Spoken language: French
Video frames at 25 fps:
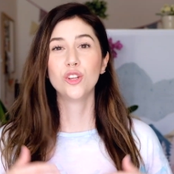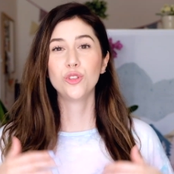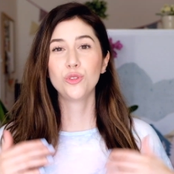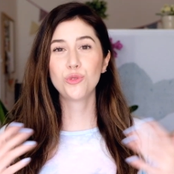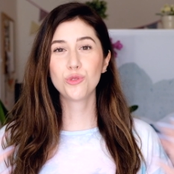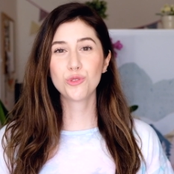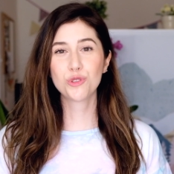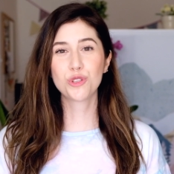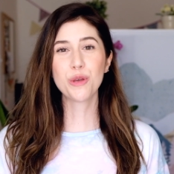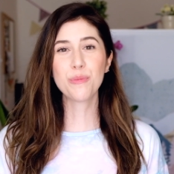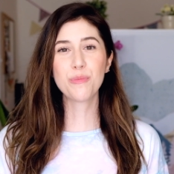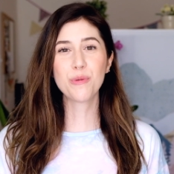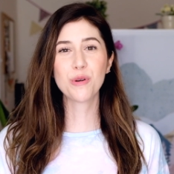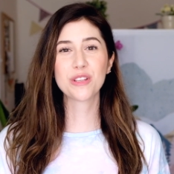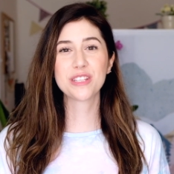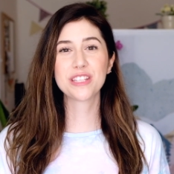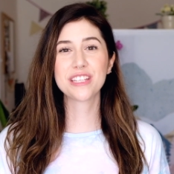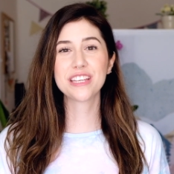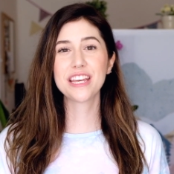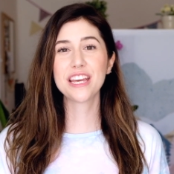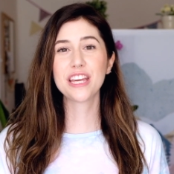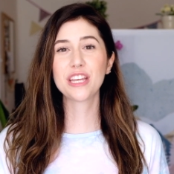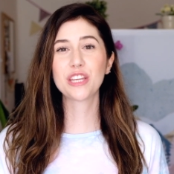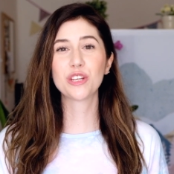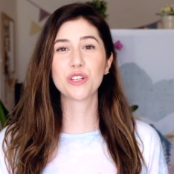Tout ça pour
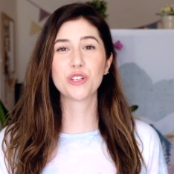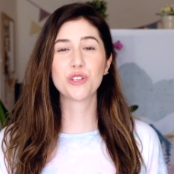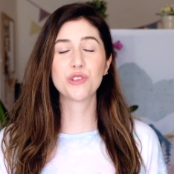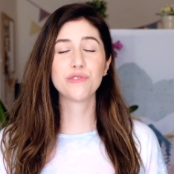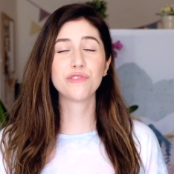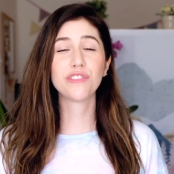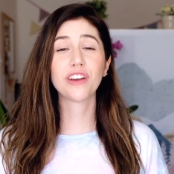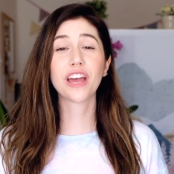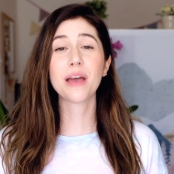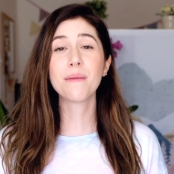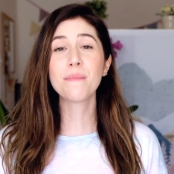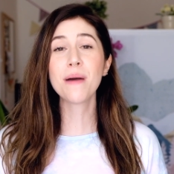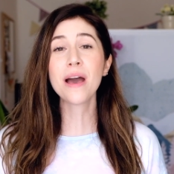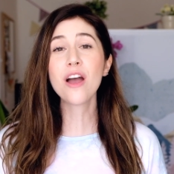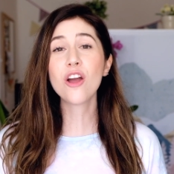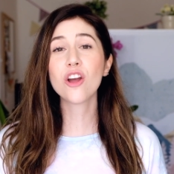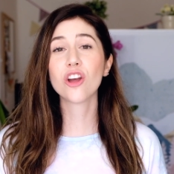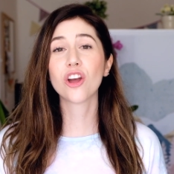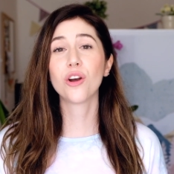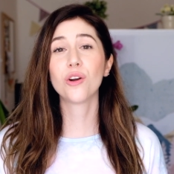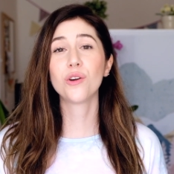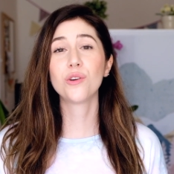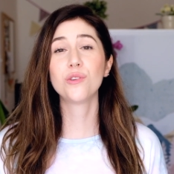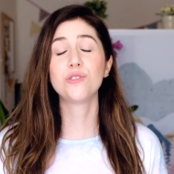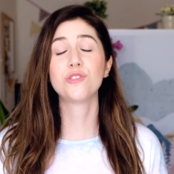dire que je suis vraiment
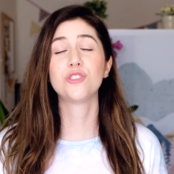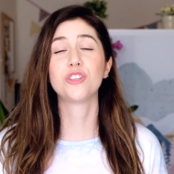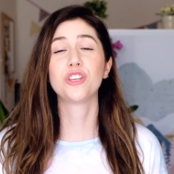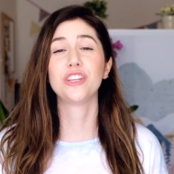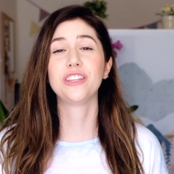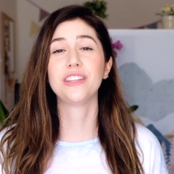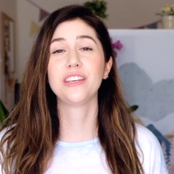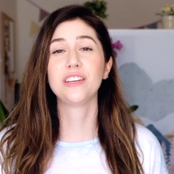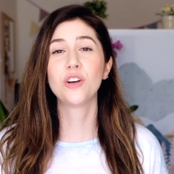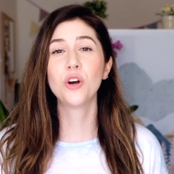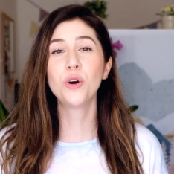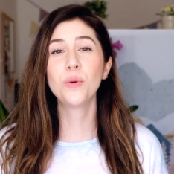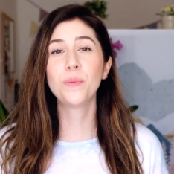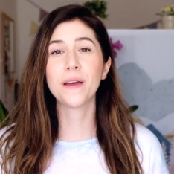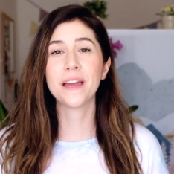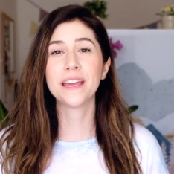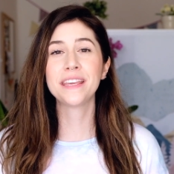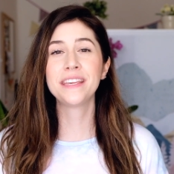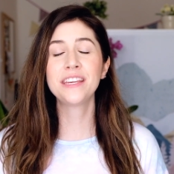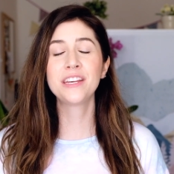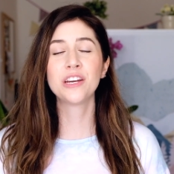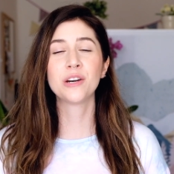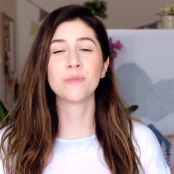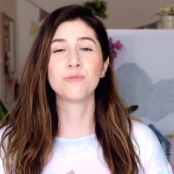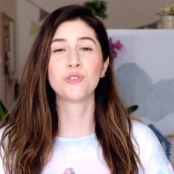heureuse que des
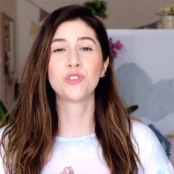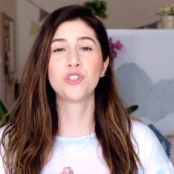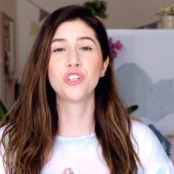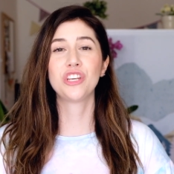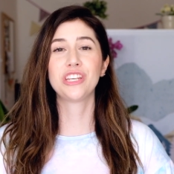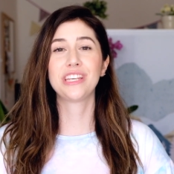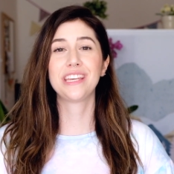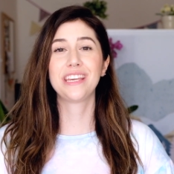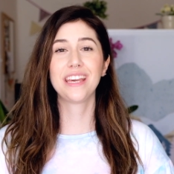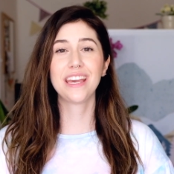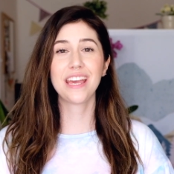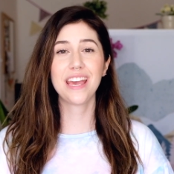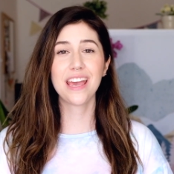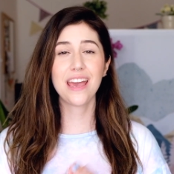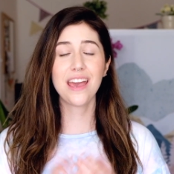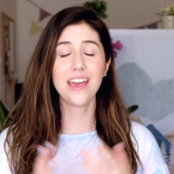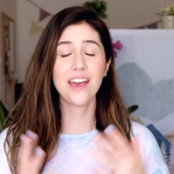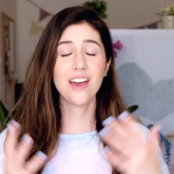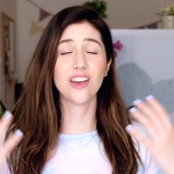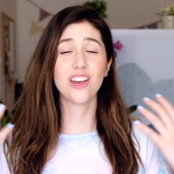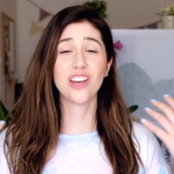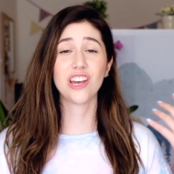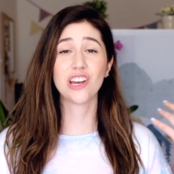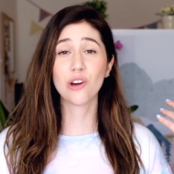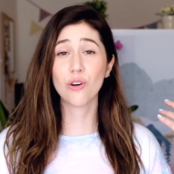compagnies comme
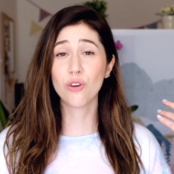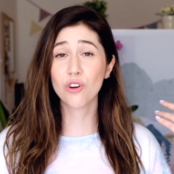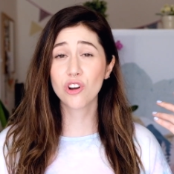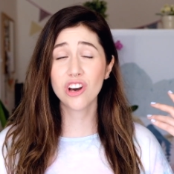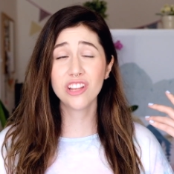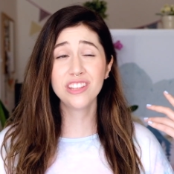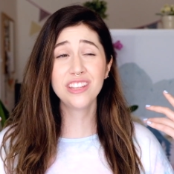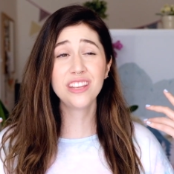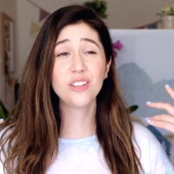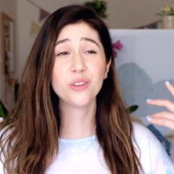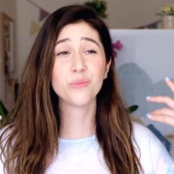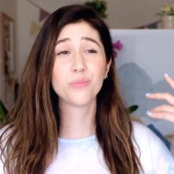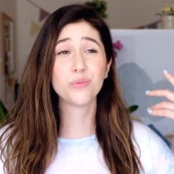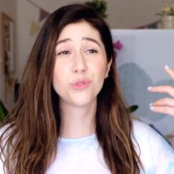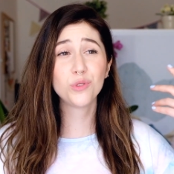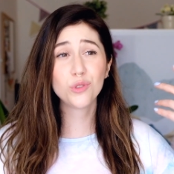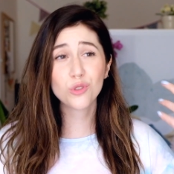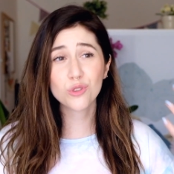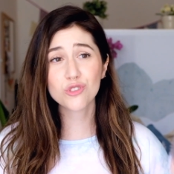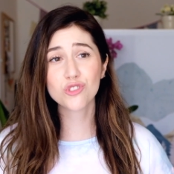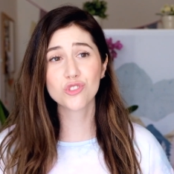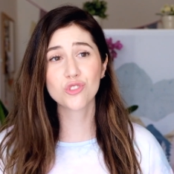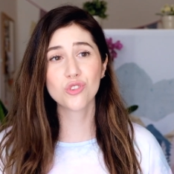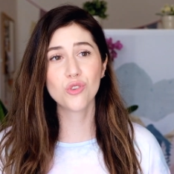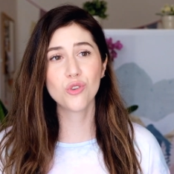Secret, euh, qu'on connaît depuis
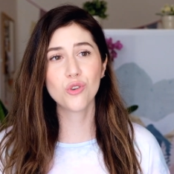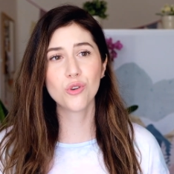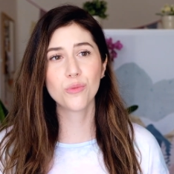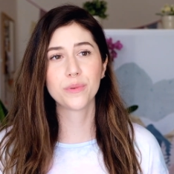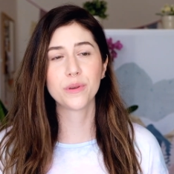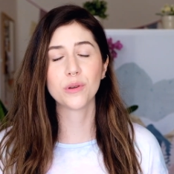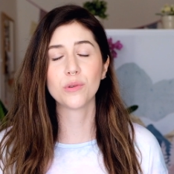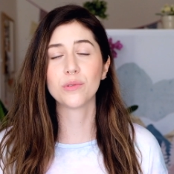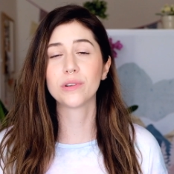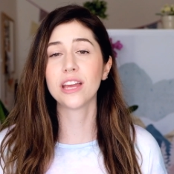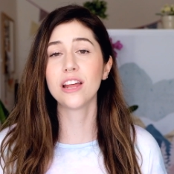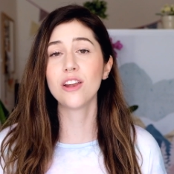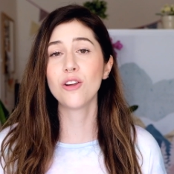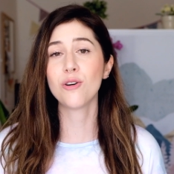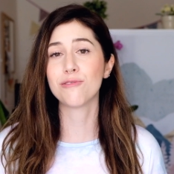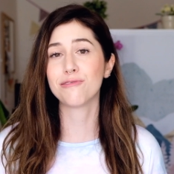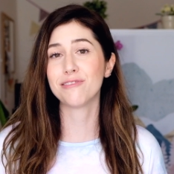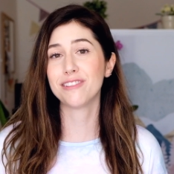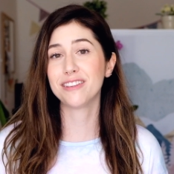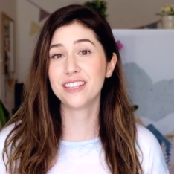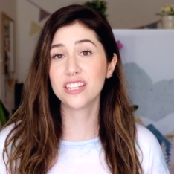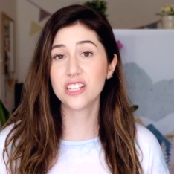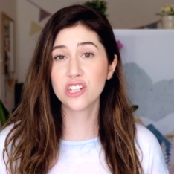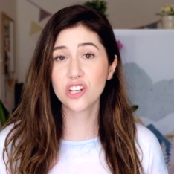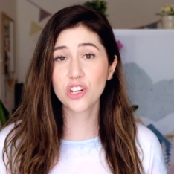toujours, puis auxquelles on
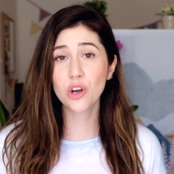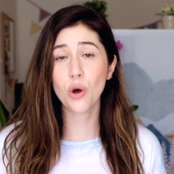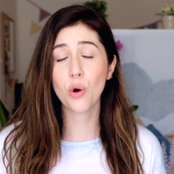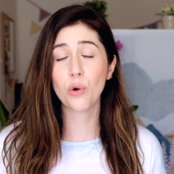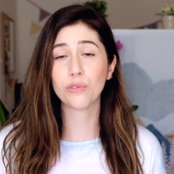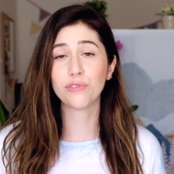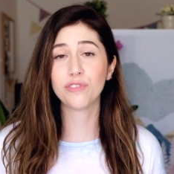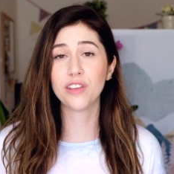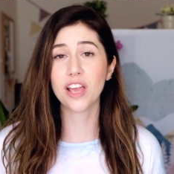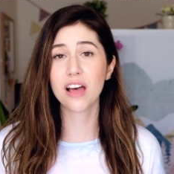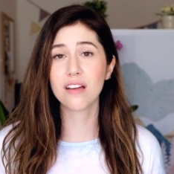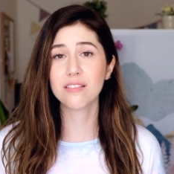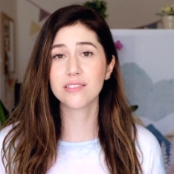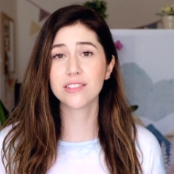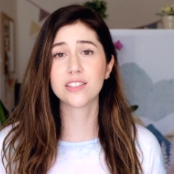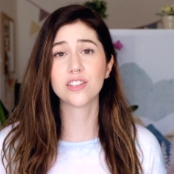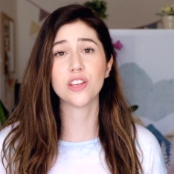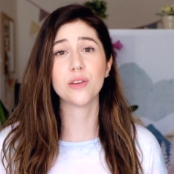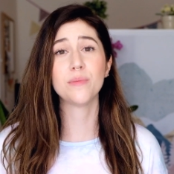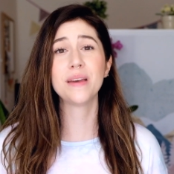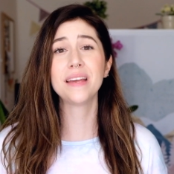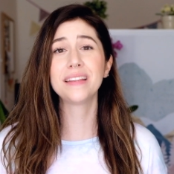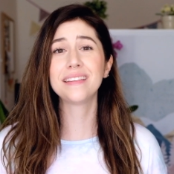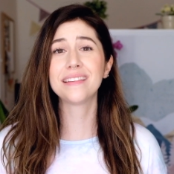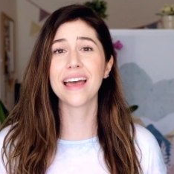fait déjà confiance, se
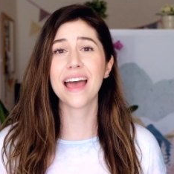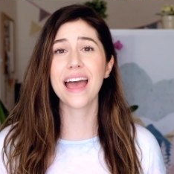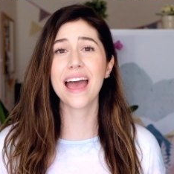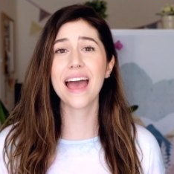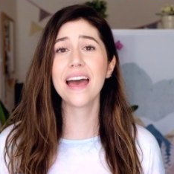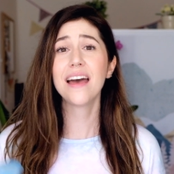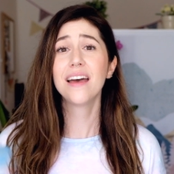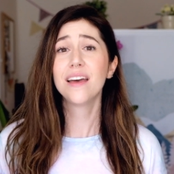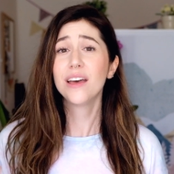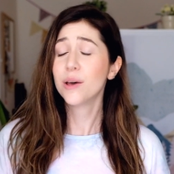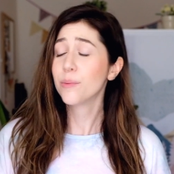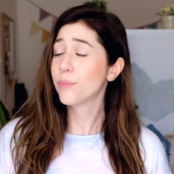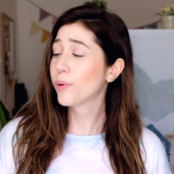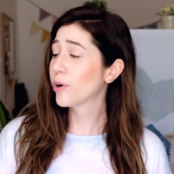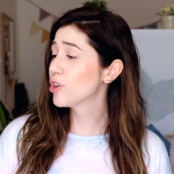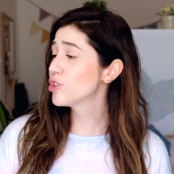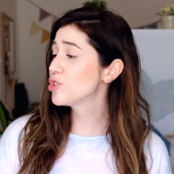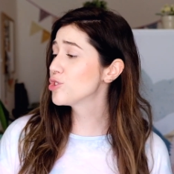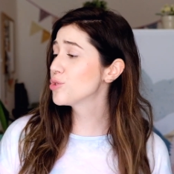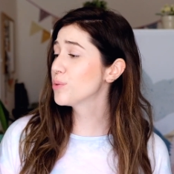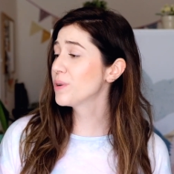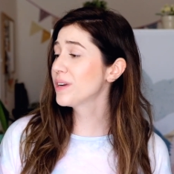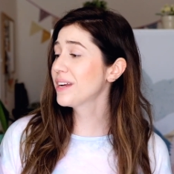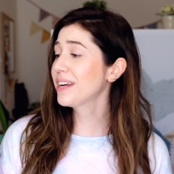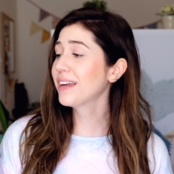mettent à
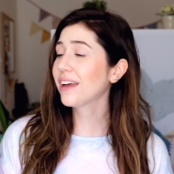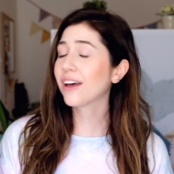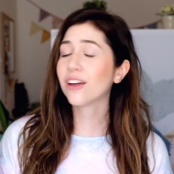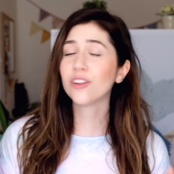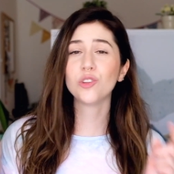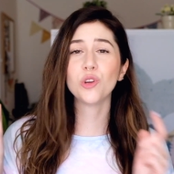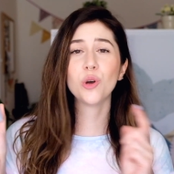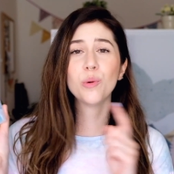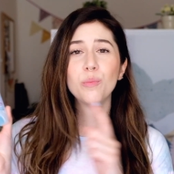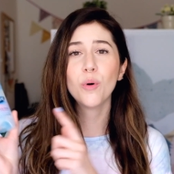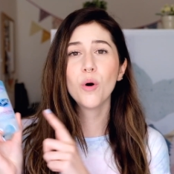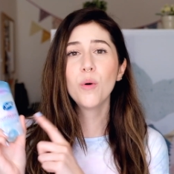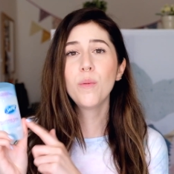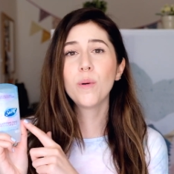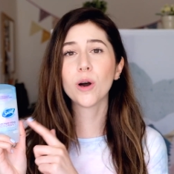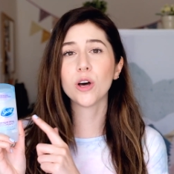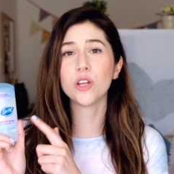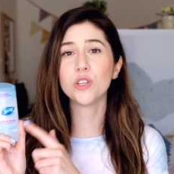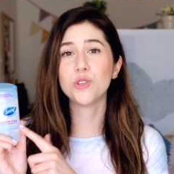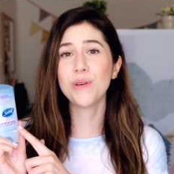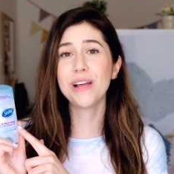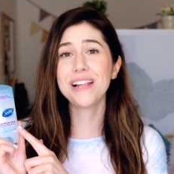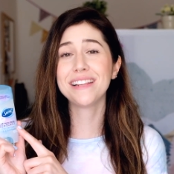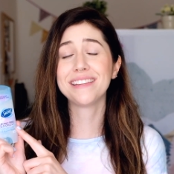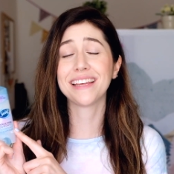produire de beaux
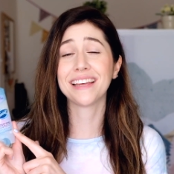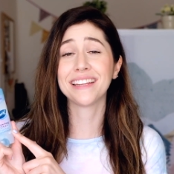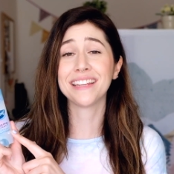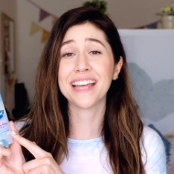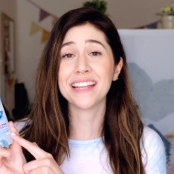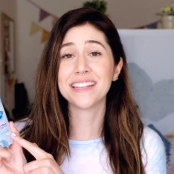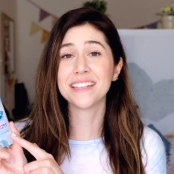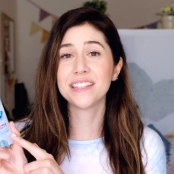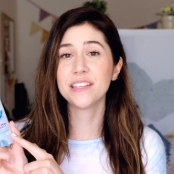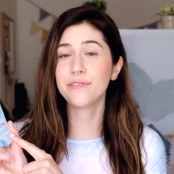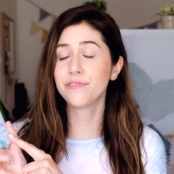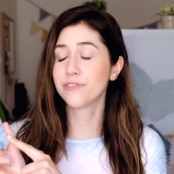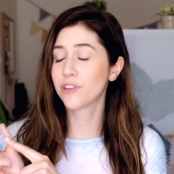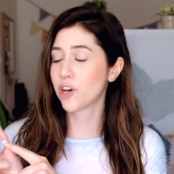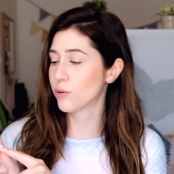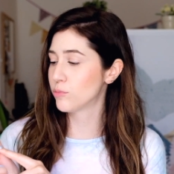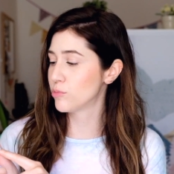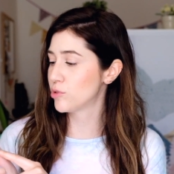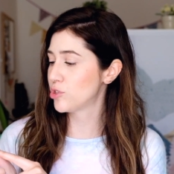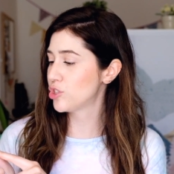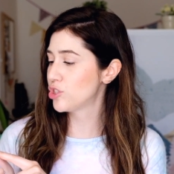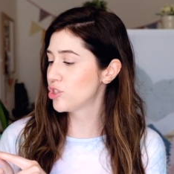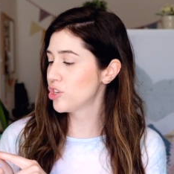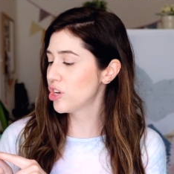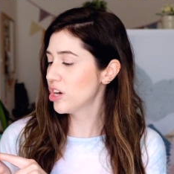produits alternatifs comme
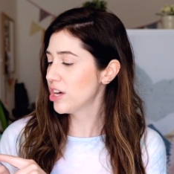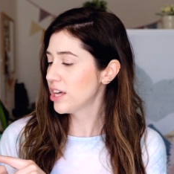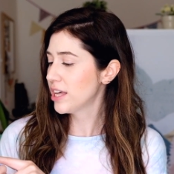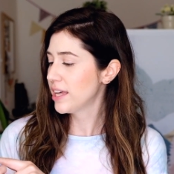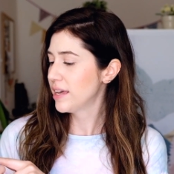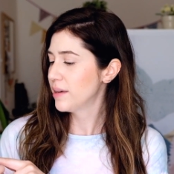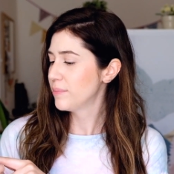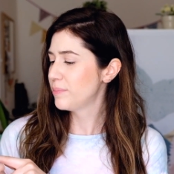ça.